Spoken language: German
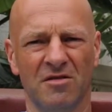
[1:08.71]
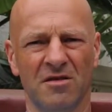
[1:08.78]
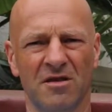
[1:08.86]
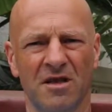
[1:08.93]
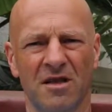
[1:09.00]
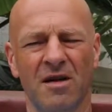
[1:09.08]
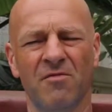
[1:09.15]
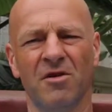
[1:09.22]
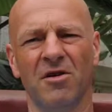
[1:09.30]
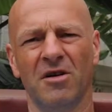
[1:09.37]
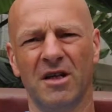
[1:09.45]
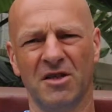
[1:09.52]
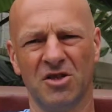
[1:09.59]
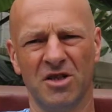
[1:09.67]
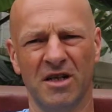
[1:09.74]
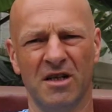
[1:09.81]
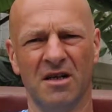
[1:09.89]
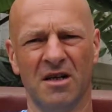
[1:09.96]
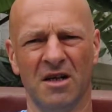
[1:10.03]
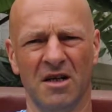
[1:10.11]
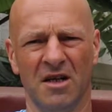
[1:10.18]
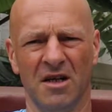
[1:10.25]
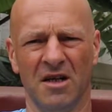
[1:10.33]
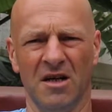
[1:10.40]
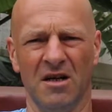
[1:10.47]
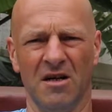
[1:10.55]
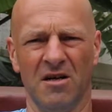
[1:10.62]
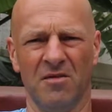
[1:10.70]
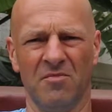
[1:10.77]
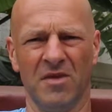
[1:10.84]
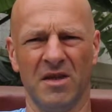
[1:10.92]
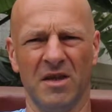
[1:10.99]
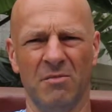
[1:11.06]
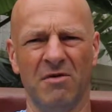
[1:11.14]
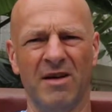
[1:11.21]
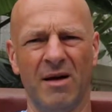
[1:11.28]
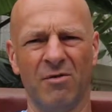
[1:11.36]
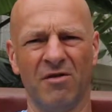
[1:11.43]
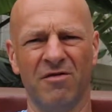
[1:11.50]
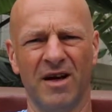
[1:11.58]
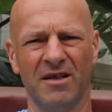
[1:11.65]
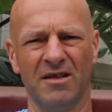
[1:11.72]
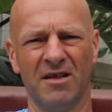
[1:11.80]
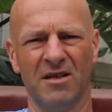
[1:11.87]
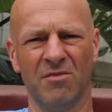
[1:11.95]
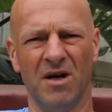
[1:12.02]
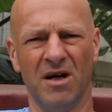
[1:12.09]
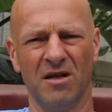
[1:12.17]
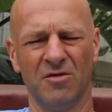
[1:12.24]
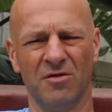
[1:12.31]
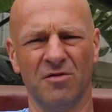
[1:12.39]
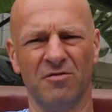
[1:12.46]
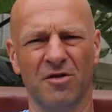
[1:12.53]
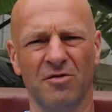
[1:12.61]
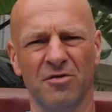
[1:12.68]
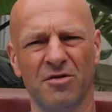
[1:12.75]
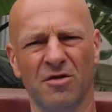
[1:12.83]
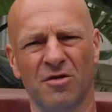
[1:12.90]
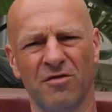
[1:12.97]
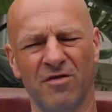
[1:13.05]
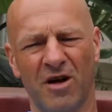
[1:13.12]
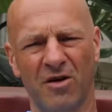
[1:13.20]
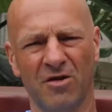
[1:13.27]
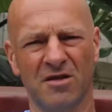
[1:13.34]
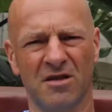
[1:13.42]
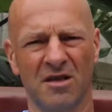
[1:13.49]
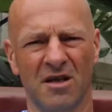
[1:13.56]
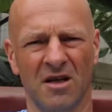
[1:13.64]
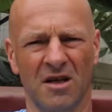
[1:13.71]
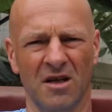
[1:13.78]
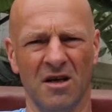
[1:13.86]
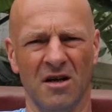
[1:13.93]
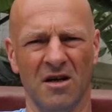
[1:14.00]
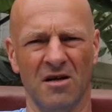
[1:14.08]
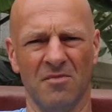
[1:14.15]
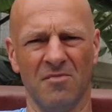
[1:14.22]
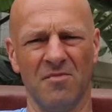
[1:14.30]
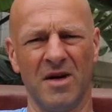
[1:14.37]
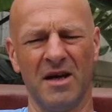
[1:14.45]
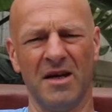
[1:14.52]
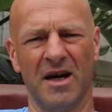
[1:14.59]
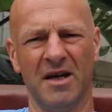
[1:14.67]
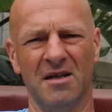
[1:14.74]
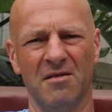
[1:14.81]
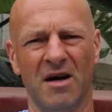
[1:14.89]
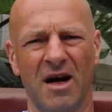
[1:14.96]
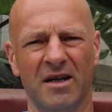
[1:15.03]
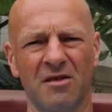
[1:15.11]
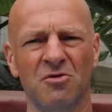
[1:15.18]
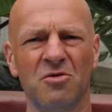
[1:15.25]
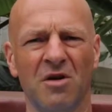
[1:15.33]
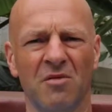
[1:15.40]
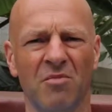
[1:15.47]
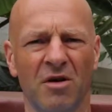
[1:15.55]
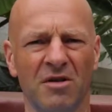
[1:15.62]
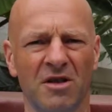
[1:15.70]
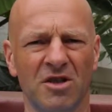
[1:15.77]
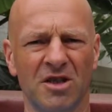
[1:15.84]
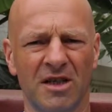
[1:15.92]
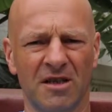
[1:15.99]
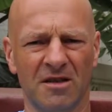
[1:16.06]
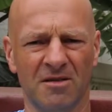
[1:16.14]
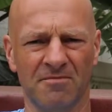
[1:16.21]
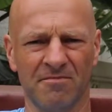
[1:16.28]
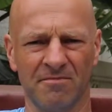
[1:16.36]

Und dann haben wir noch ganz schnell ähm, eine Bewerbung fertig gemacht und von Düsseldorf aus ähm, an eine Agentur in Bonn geschickt.